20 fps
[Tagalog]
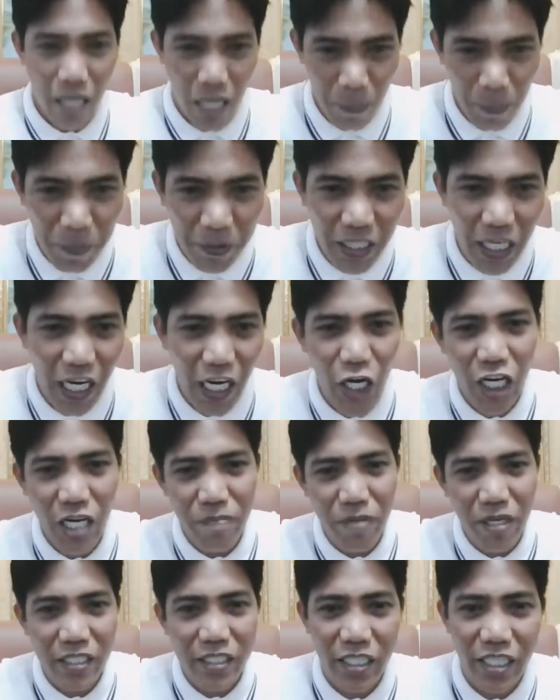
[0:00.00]
Ah, magpadala kayo
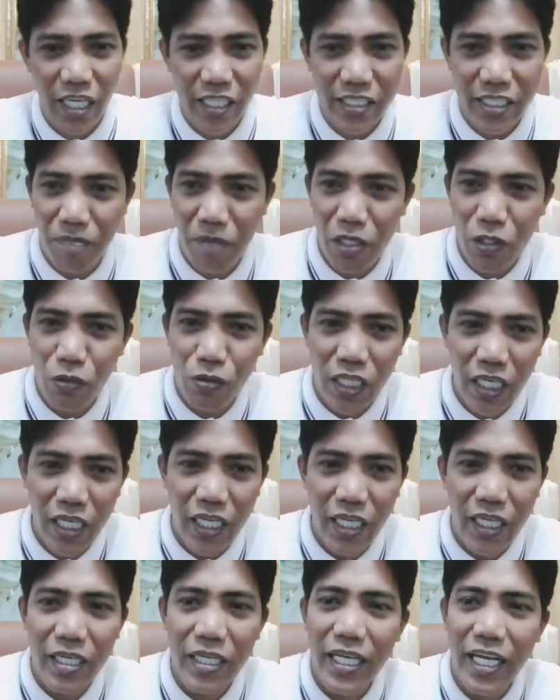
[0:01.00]
ng bigas sa DSWD.
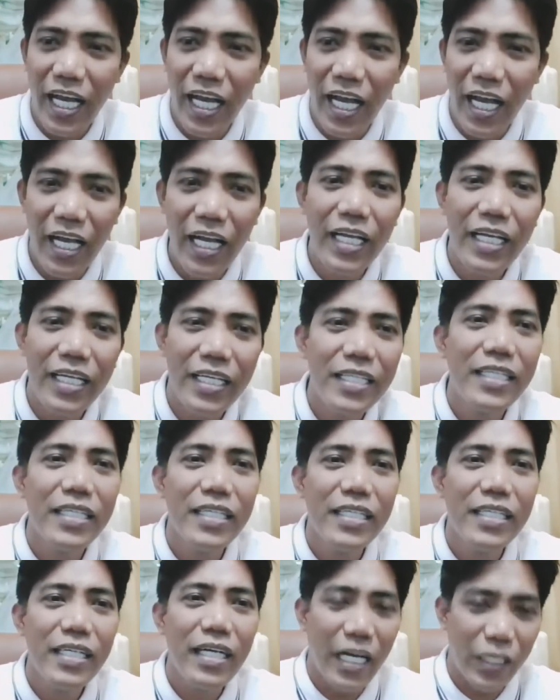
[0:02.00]
Ha?
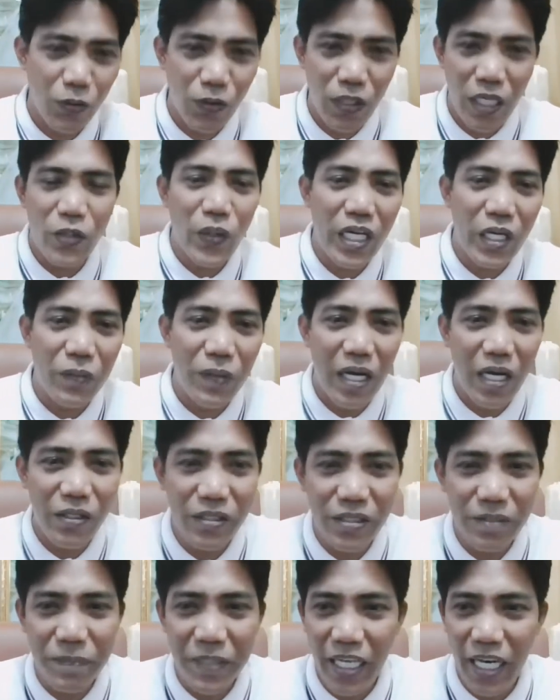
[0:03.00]
Katulad ah, ng ginawa
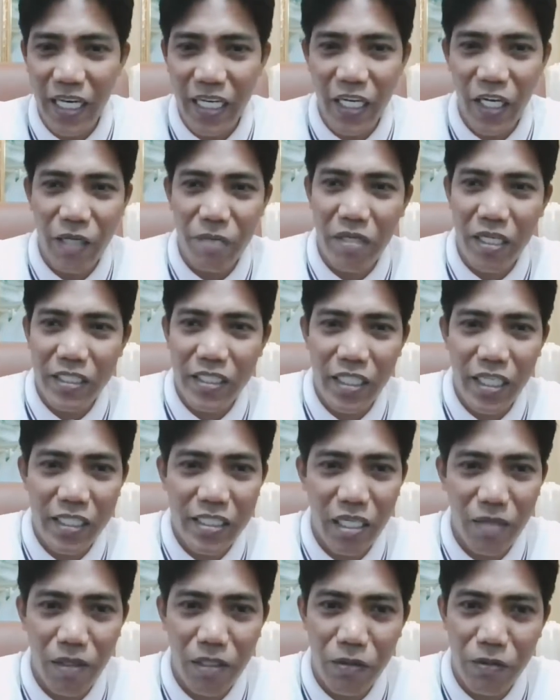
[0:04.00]
ko. Padala rin kayo ng bigas sa
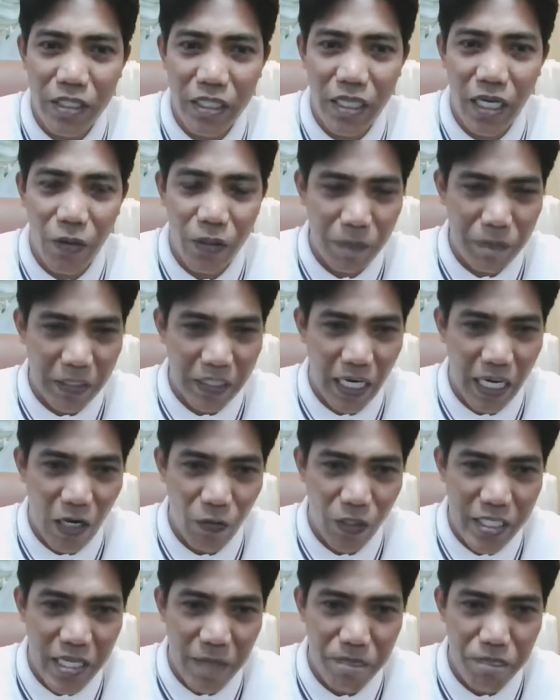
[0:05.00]
DSWD. Ako, nagpadala
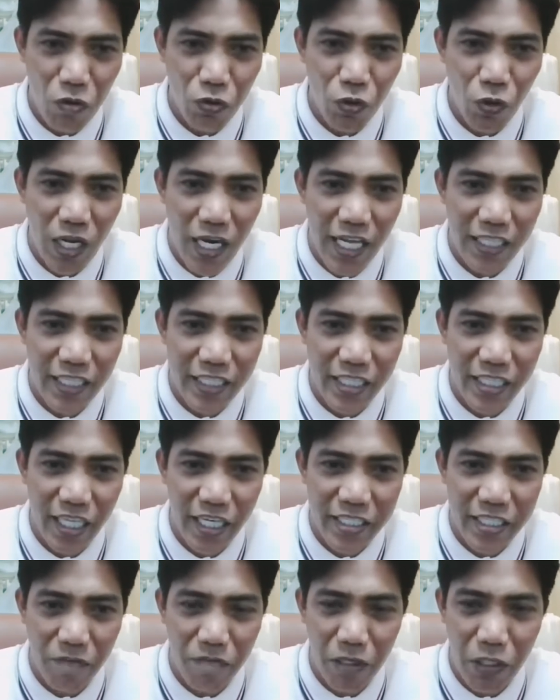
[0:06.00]
ko ng 10 tonelada sa
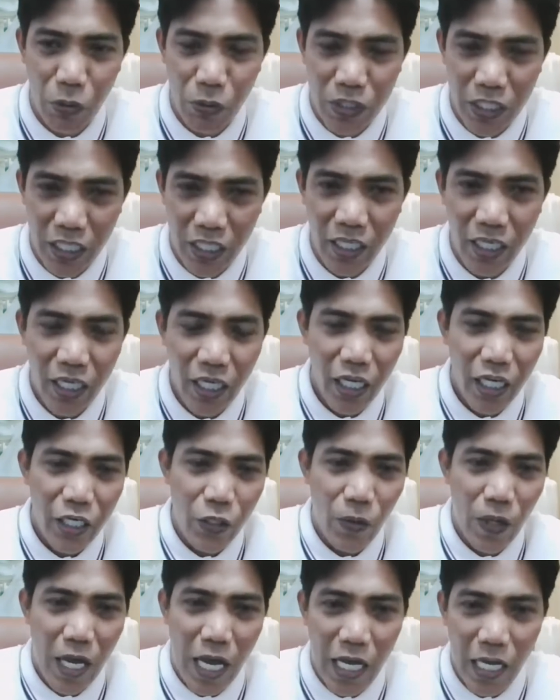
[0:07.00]
DSWD.
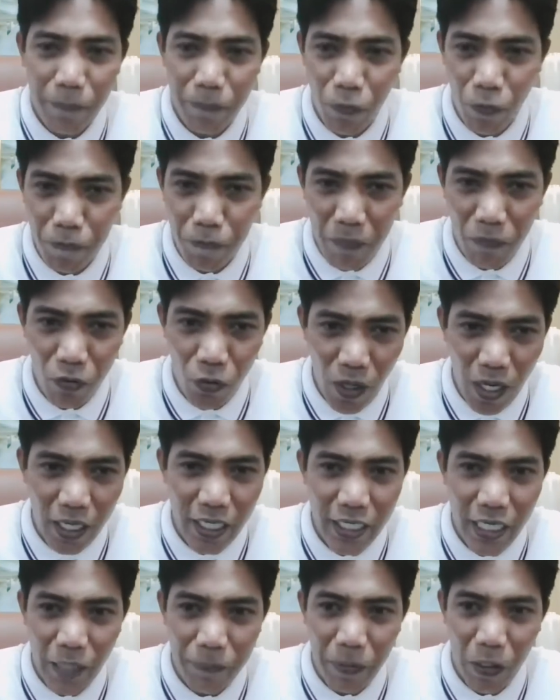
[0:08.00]
Yung aking pong
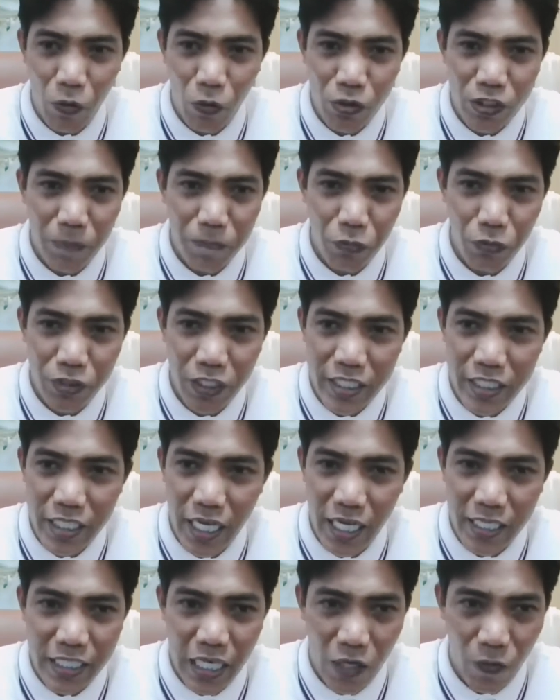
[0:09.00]
pamunuan ay nakipag-usap po dyan
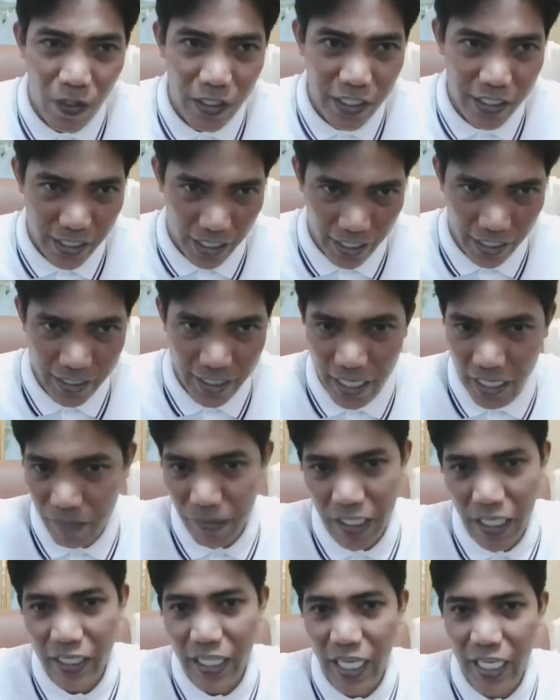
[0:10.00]
sa asawa ni Secretary
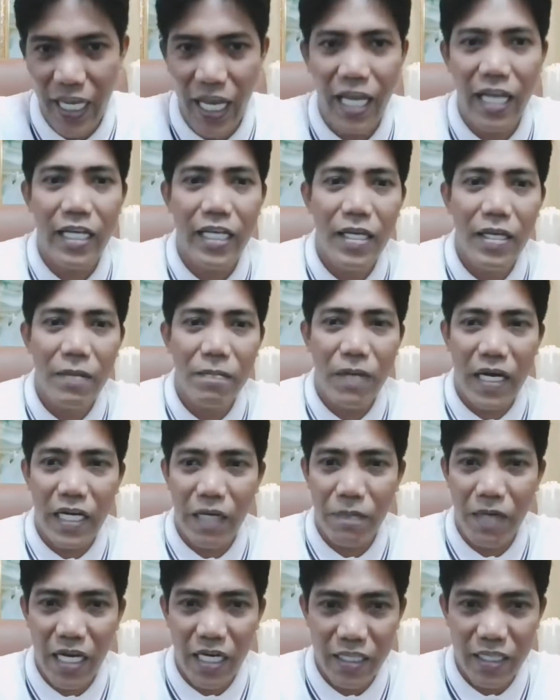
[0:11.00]
Medaldea
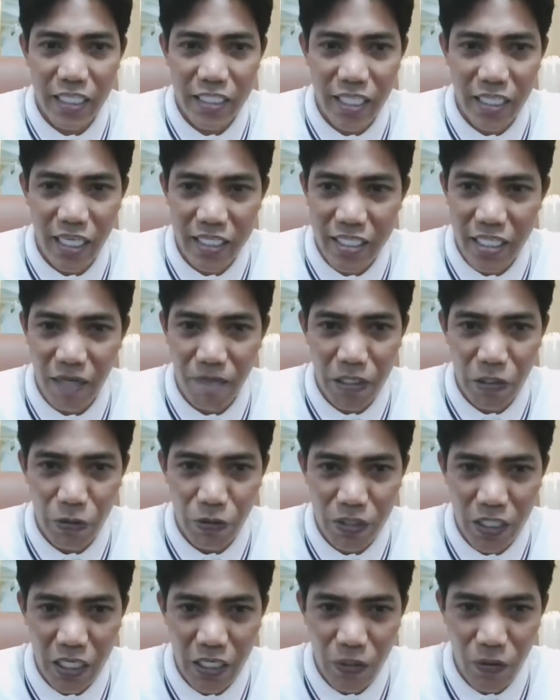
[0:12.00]
para makarating sa
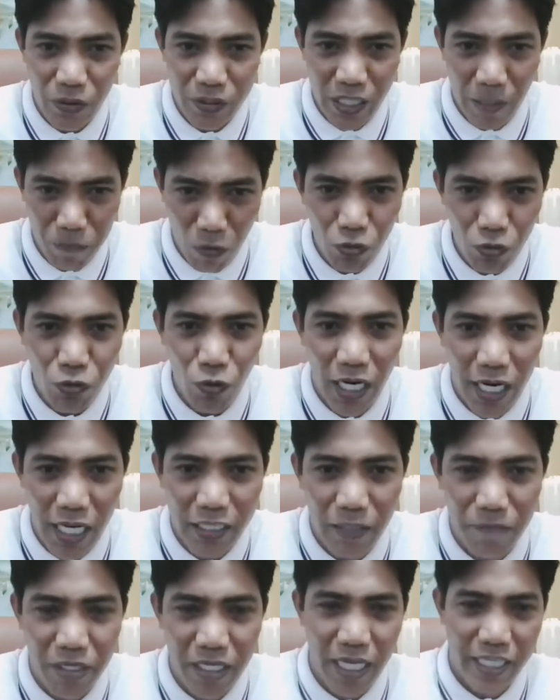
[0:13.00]
DSWD yung 10
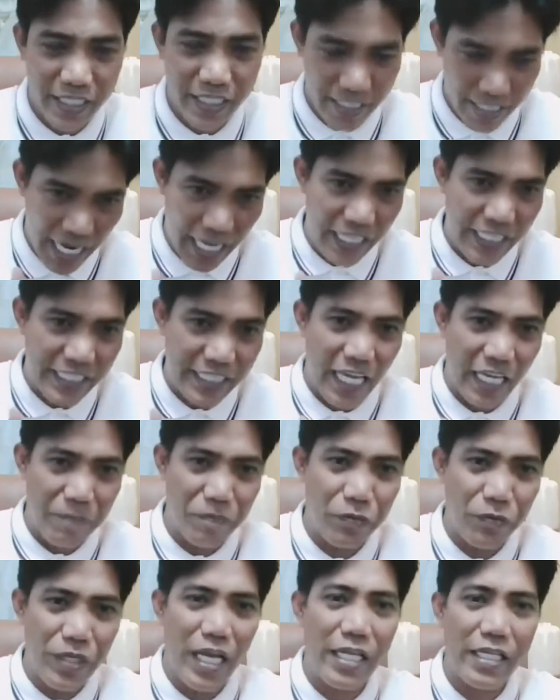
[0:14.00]
toneladang bigas galing sa akin
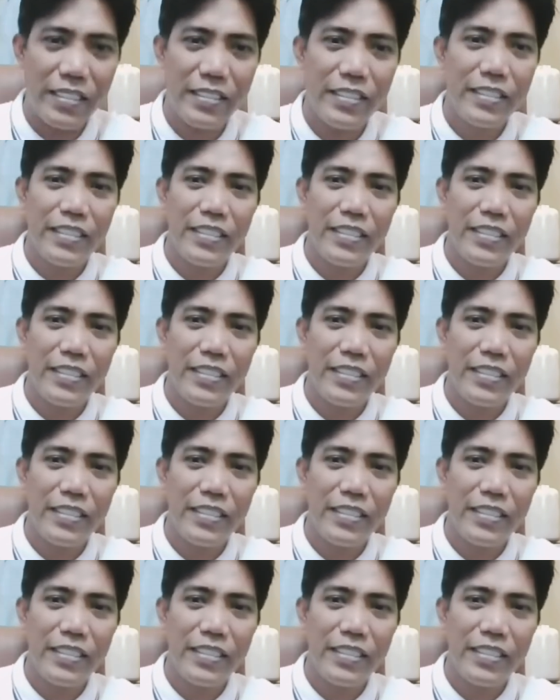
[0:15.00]
po yan.